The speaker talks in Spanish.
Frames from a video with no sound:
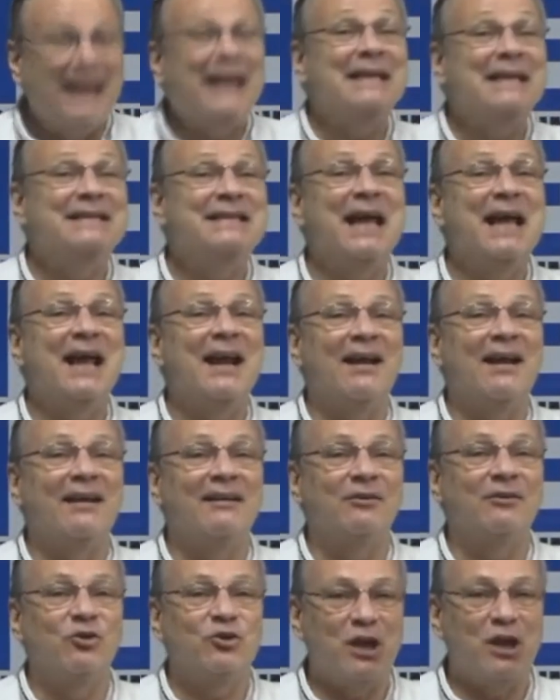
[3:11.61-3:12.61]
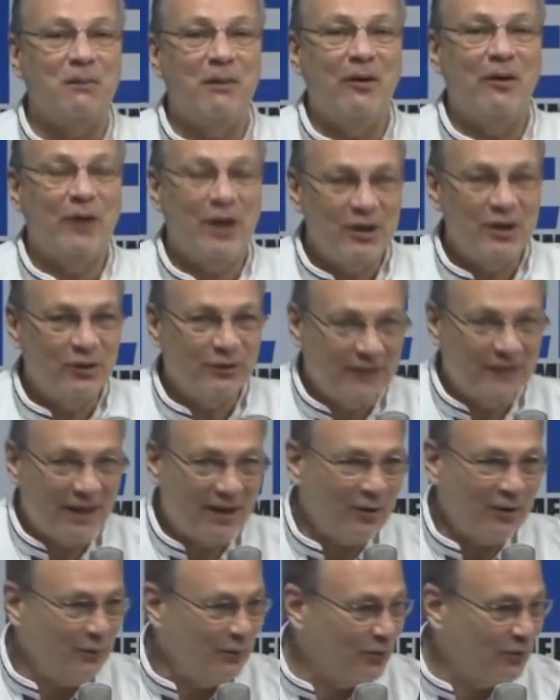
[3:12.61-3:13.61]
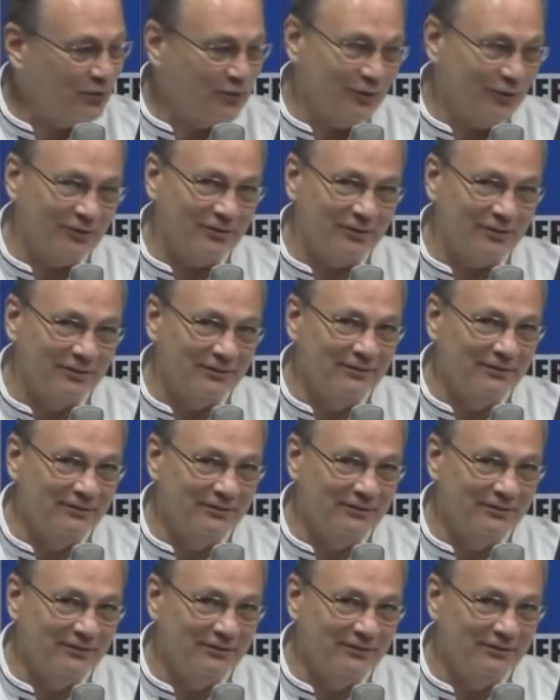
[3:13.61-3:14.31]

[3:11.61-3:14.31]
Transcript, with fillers: quisieran los salvadoreños estar como nosotros.